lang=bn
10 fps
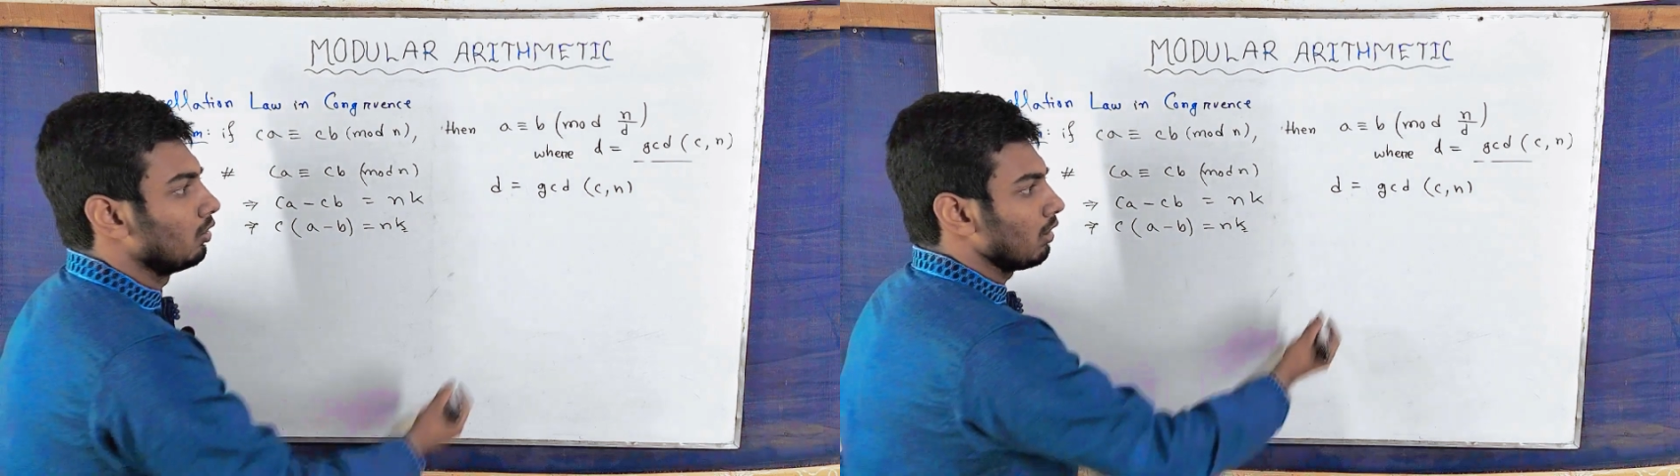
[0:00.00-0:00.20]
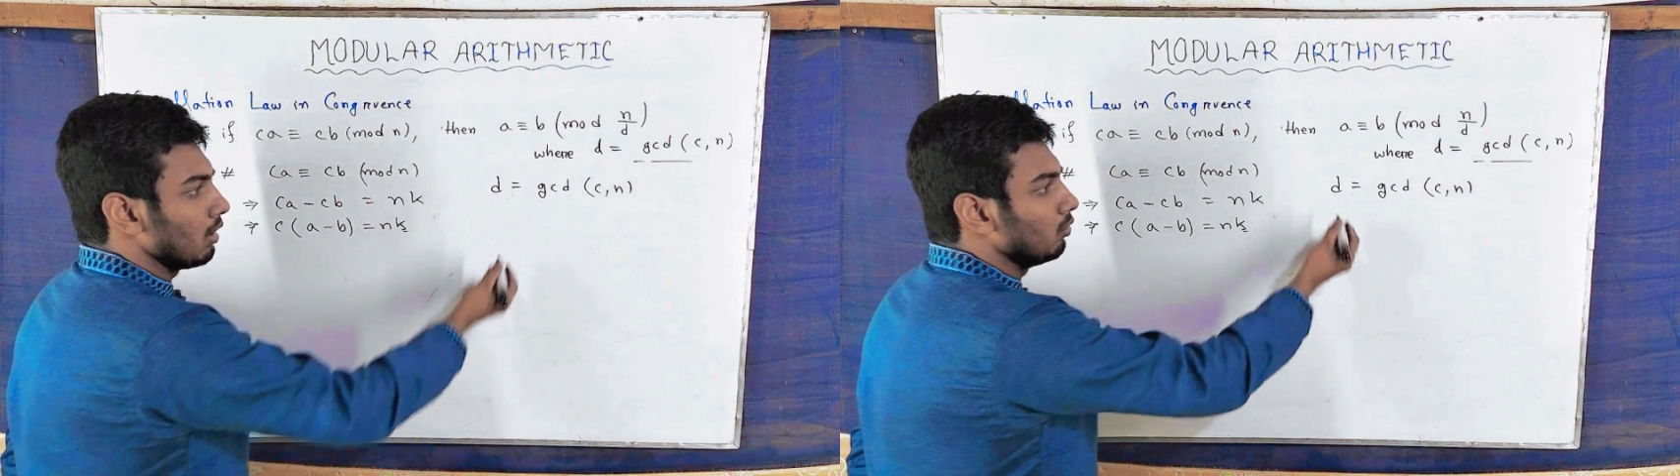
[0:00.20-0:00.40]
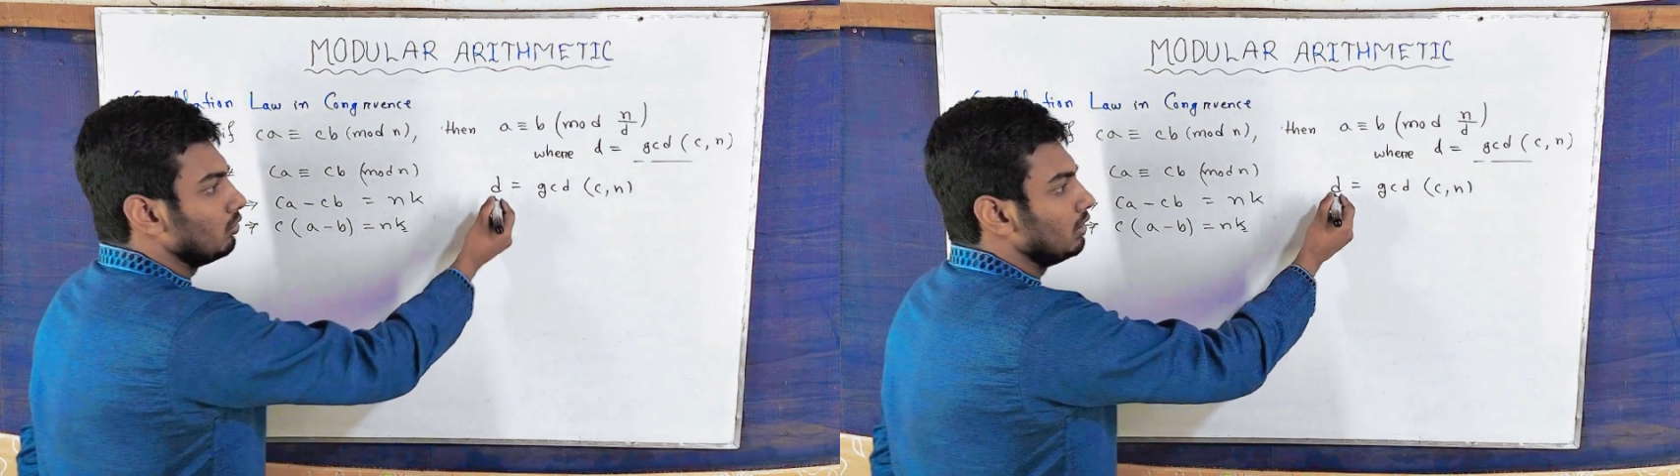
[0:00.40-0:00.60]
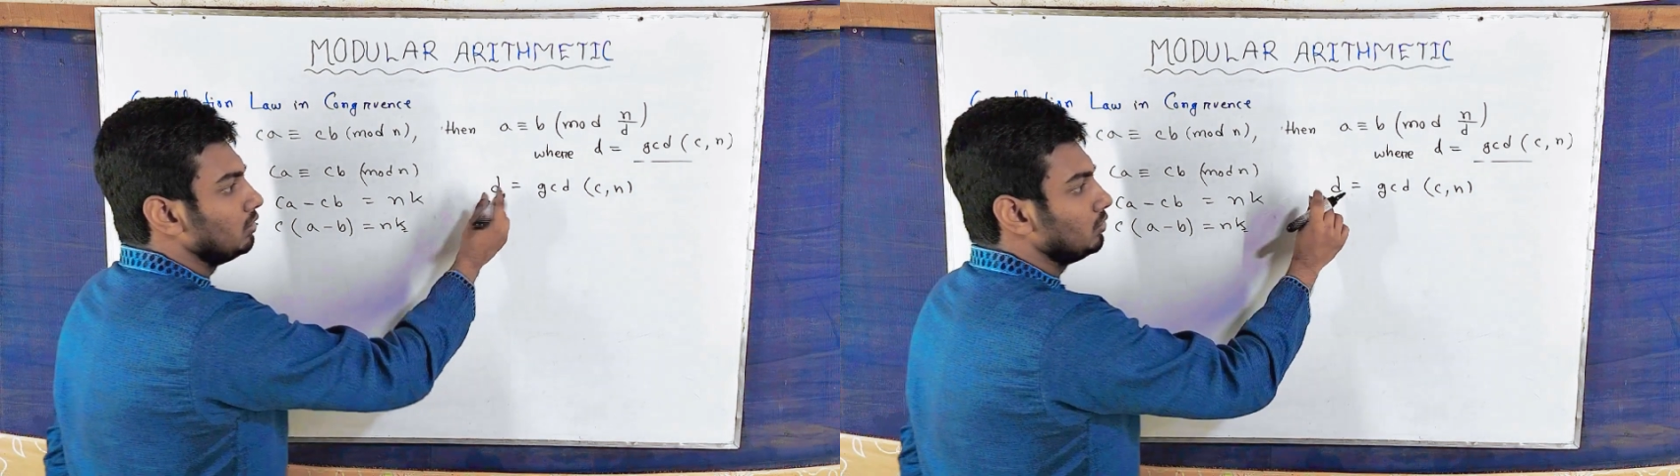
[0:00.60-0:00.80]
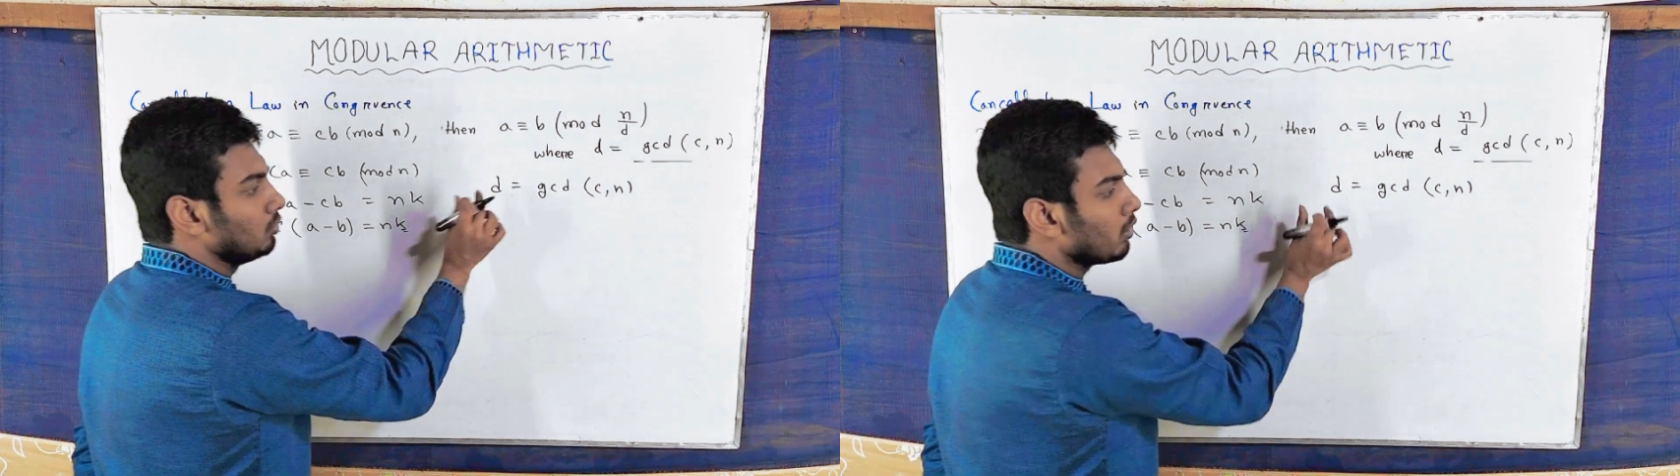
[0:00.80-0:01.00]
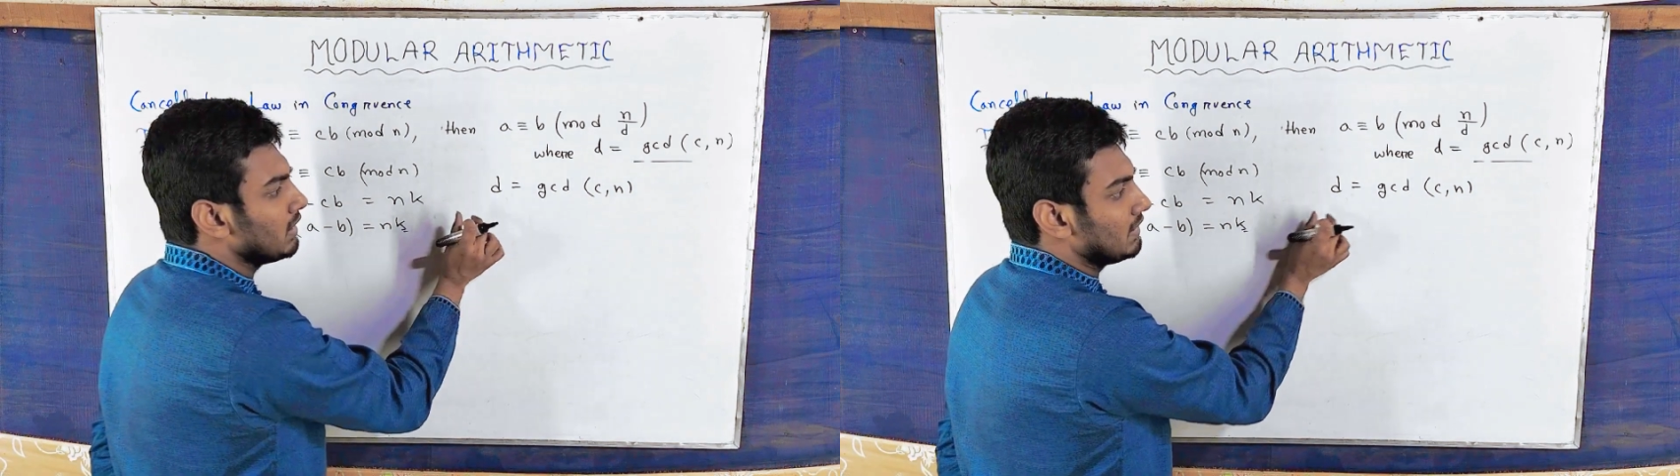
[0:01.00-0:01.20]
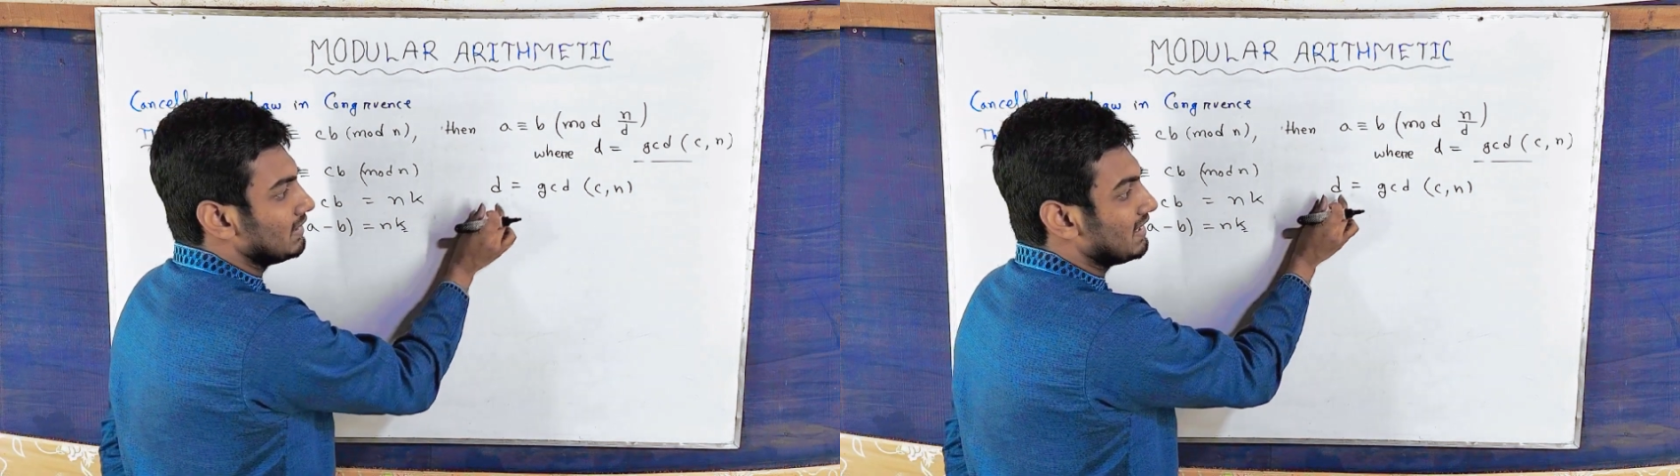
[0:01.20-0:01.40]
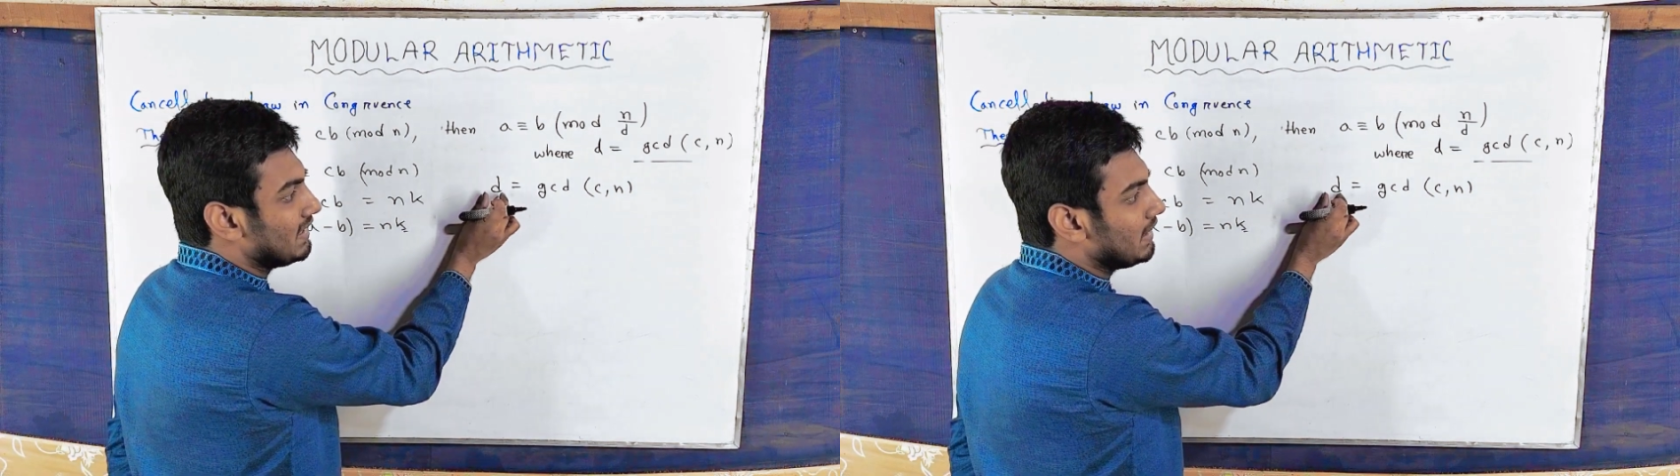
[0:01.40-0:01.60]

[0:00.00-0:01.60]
তো এখন ধরে নিচ্ছি যে